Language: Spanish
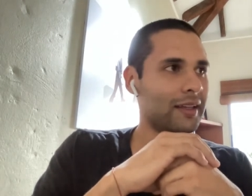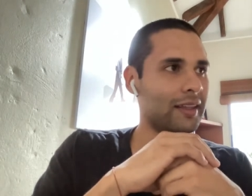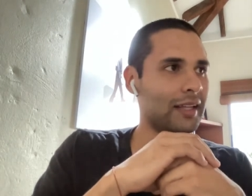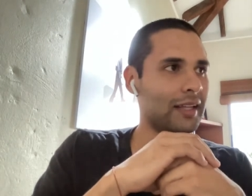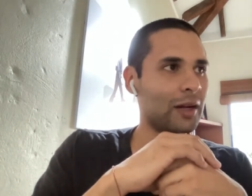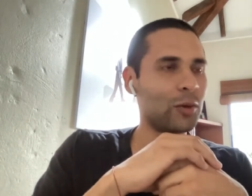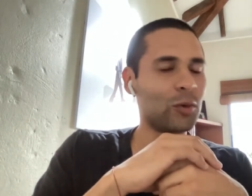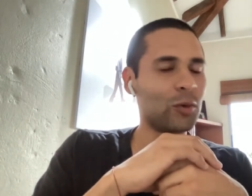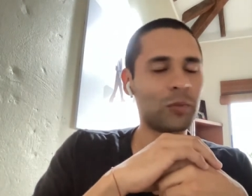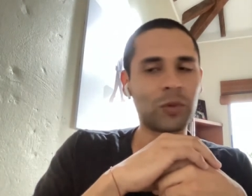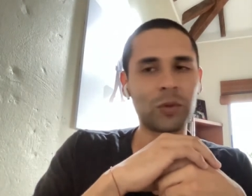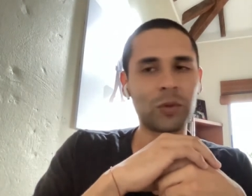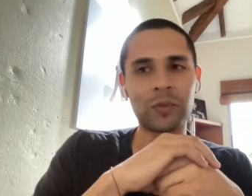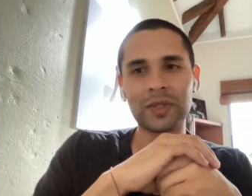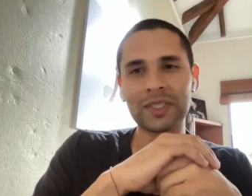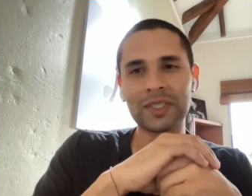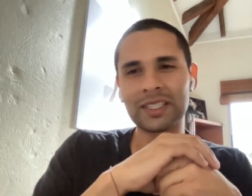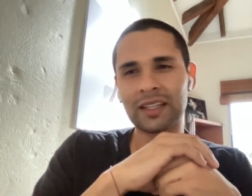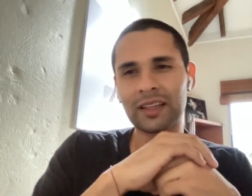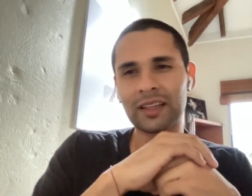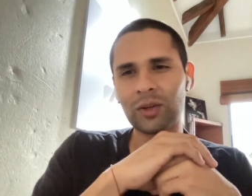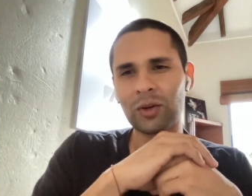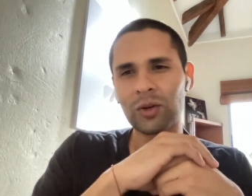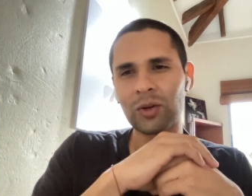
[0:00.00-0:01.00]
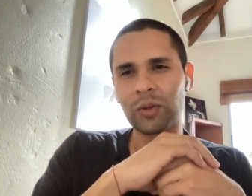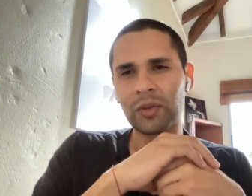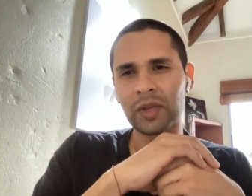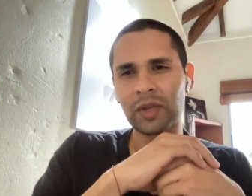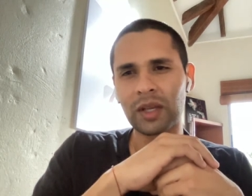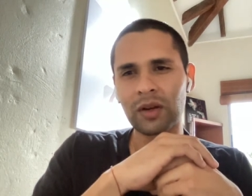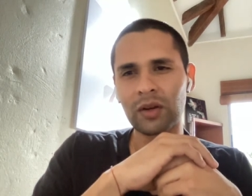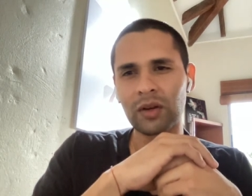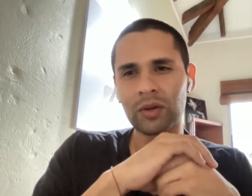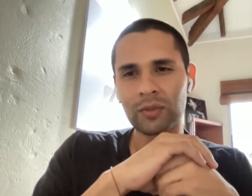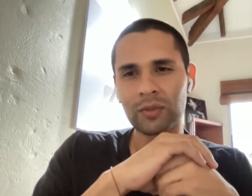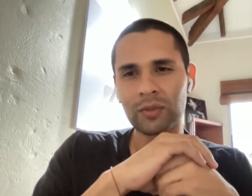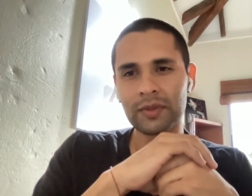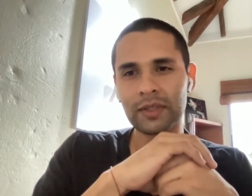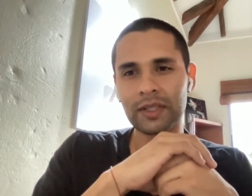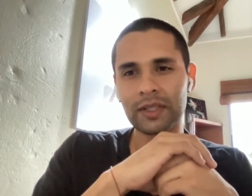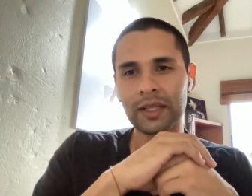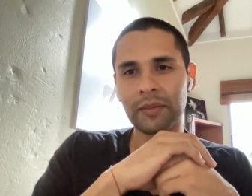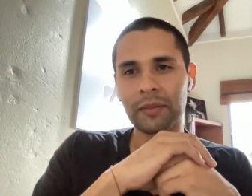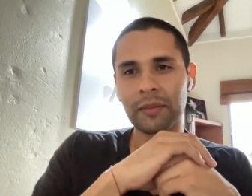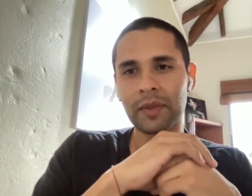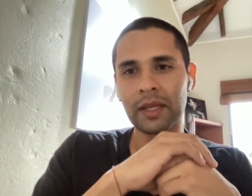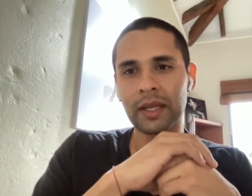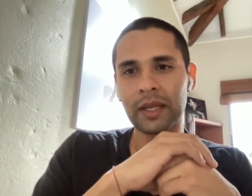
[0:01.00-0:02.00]
grupo pues Santo Domingo.
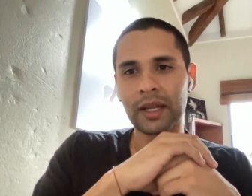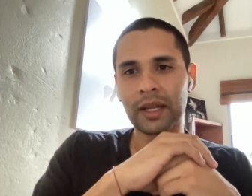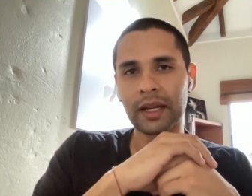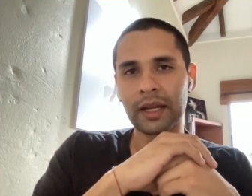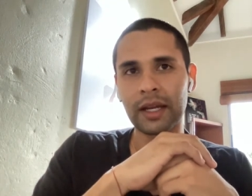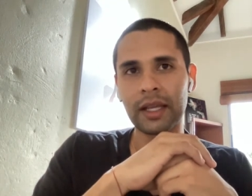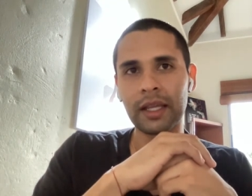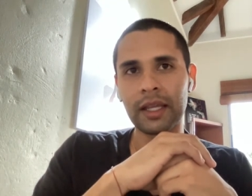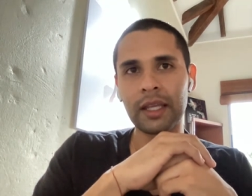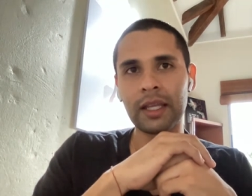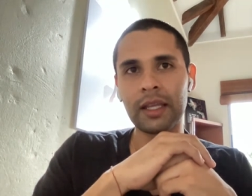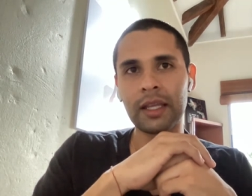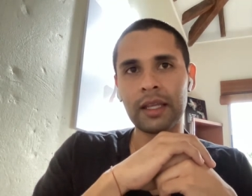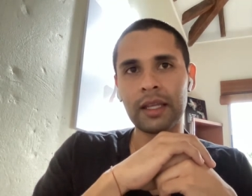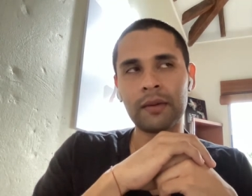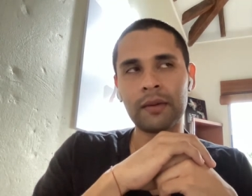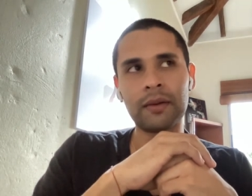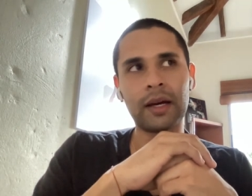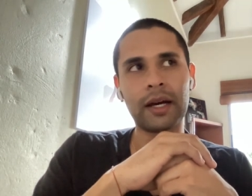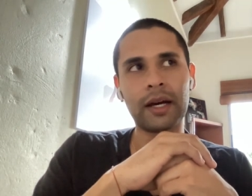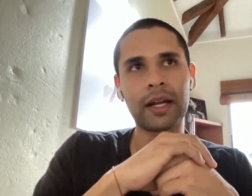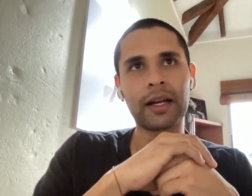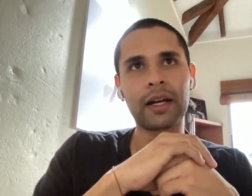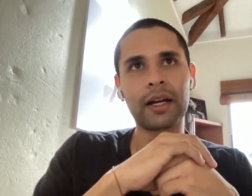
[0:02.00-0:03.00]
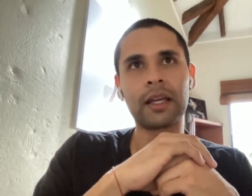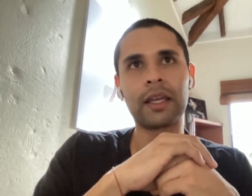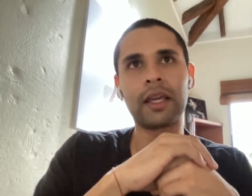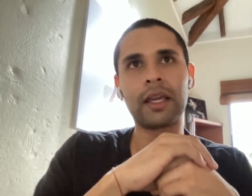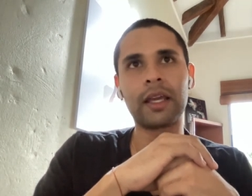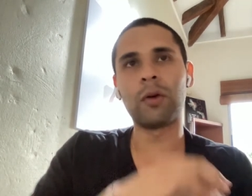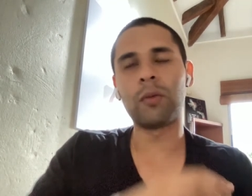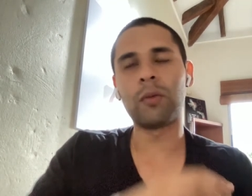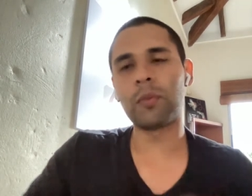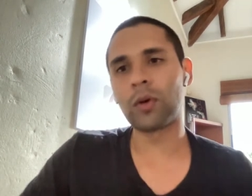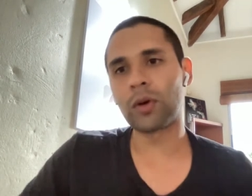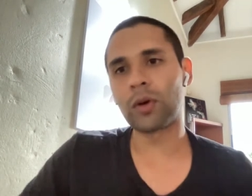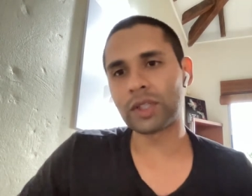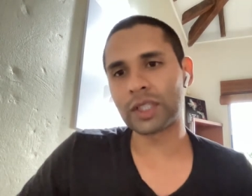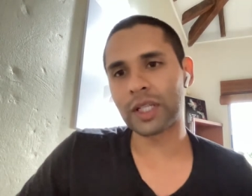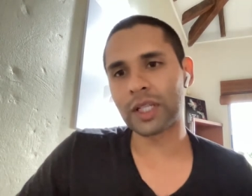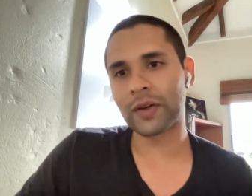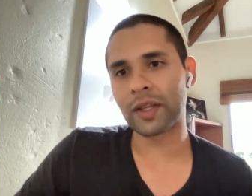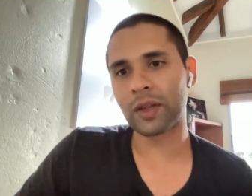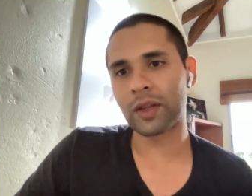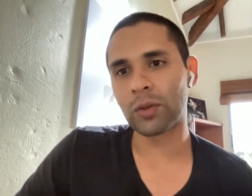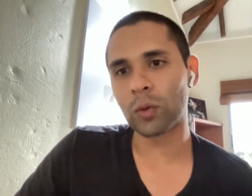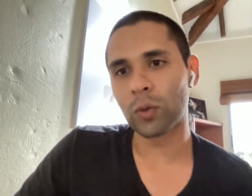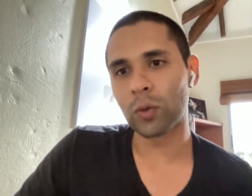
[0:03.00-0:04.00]
También ahí arranqué un poco esa
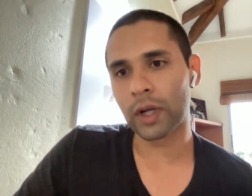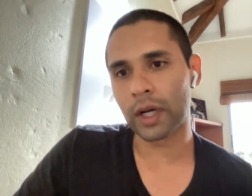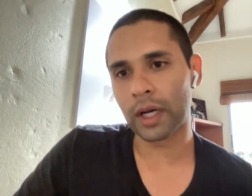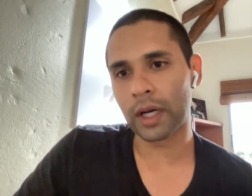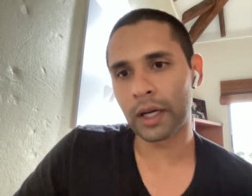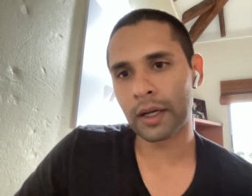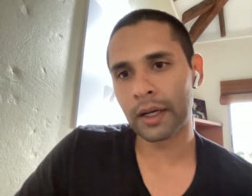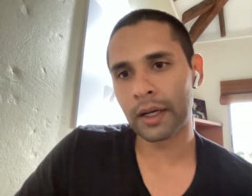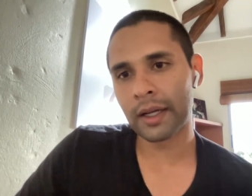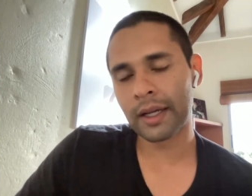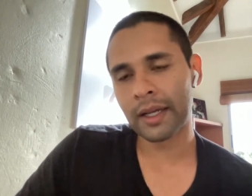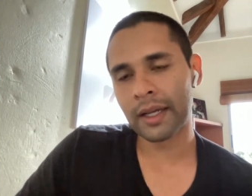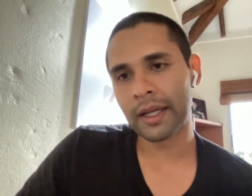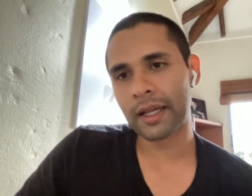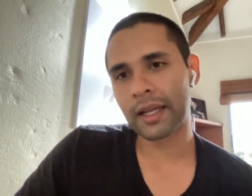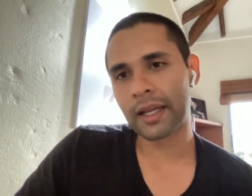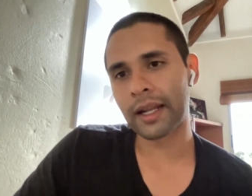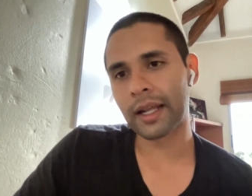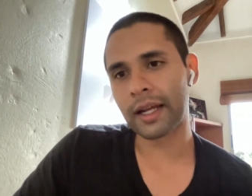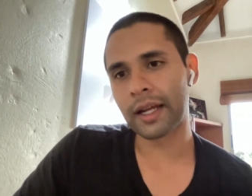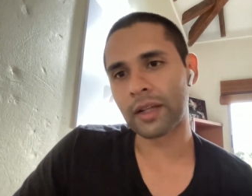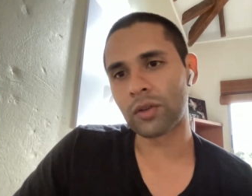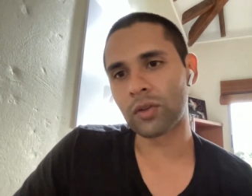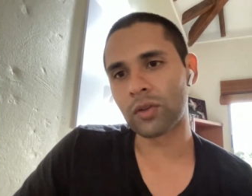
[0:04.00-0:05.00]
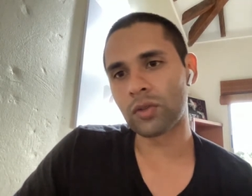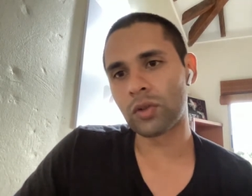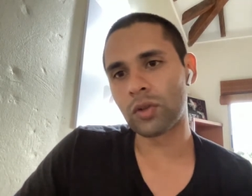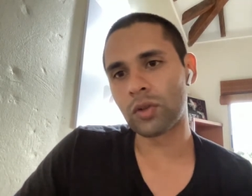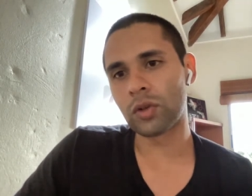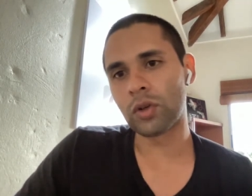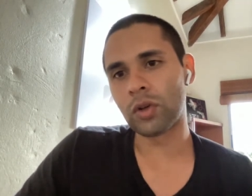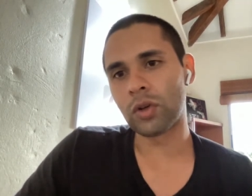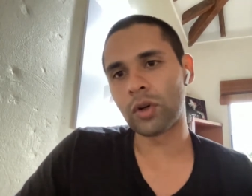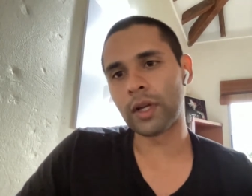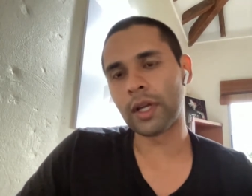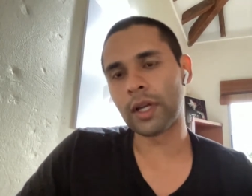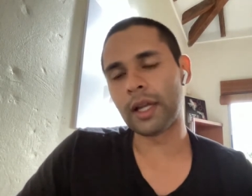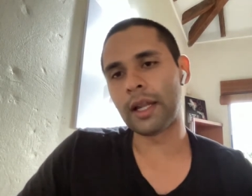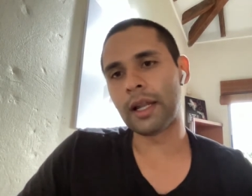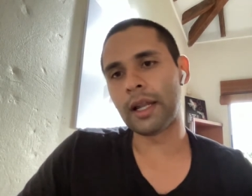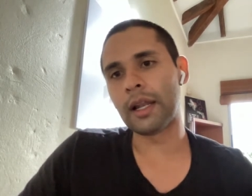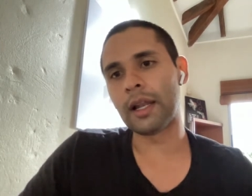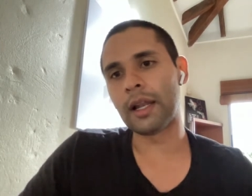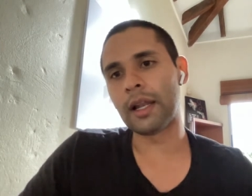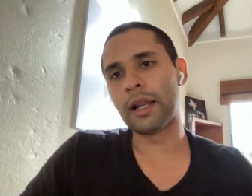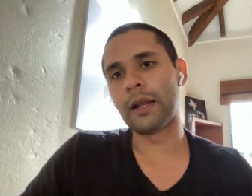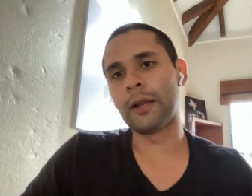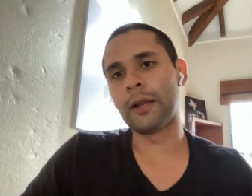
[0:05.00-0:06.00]
aventura creando todo
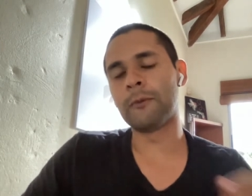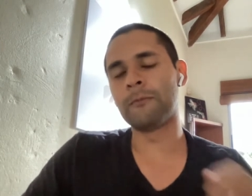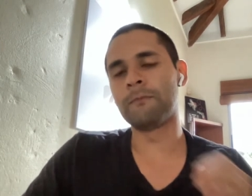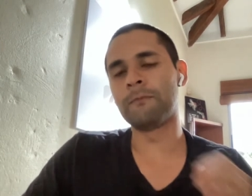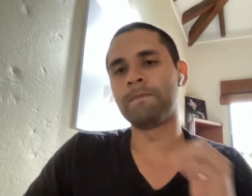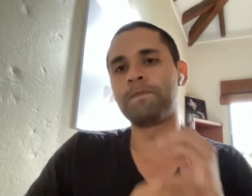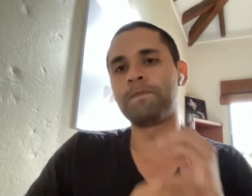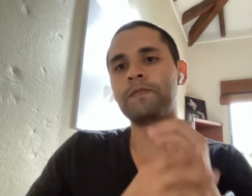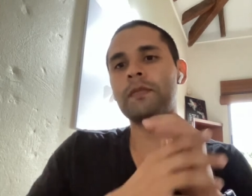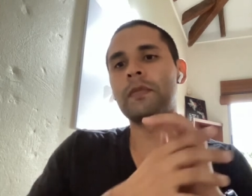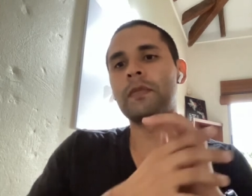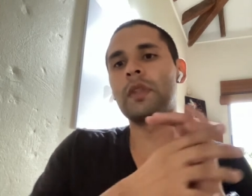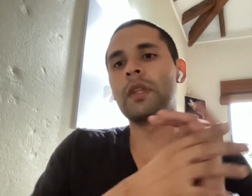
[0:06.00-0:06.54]
el,